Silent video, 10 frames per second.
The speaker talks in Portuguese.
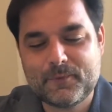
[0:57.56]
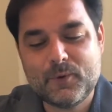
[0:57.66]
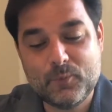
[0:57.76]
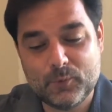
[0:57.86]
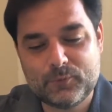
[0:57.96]

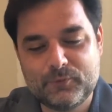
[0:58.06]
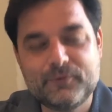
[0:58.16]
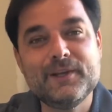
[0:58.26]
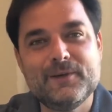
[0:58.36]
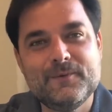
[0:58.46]
O outro
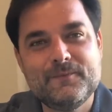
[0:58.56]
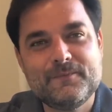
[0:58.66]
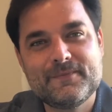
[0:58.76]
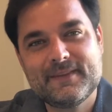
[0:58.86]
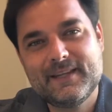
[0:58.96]
filho
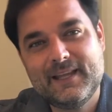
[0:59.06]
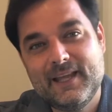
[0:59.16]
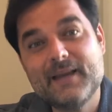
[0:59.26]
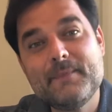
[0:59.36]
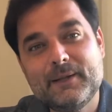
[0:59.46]

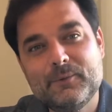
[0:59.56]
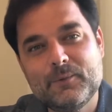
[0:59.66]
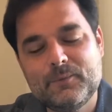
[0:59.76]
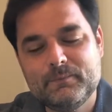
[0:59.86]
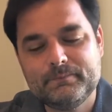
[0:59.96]
é
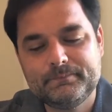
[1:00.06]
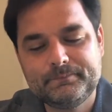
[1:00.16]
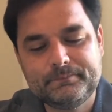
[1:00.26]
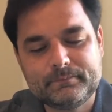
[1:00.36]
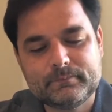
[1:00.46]
maduro.
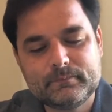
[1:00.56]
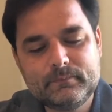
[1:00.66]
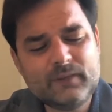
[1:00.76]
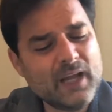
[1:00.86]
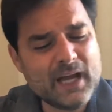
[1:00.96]

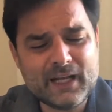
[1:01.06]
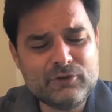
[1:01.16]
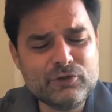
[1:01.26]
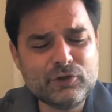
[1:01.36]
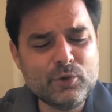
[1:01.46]

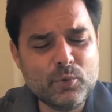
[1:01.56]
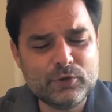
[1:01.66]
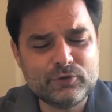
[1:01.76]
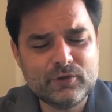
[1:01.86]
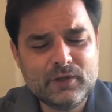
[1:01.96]
Acredito que
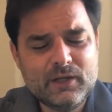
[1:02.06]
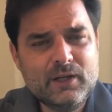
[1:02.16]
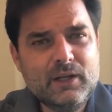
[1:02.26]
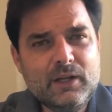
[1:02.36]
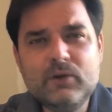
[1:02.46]
hoje
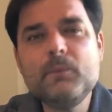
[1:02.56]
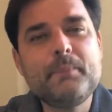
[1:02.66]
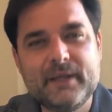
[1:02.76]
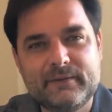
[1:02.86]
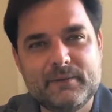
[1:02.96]
eu não
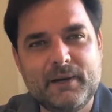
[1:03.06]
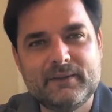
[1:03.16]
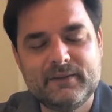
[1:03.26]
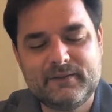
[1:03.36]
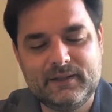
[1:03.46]
pense
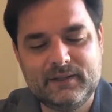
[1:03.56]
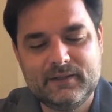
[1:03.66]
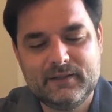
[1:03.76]
mais assim.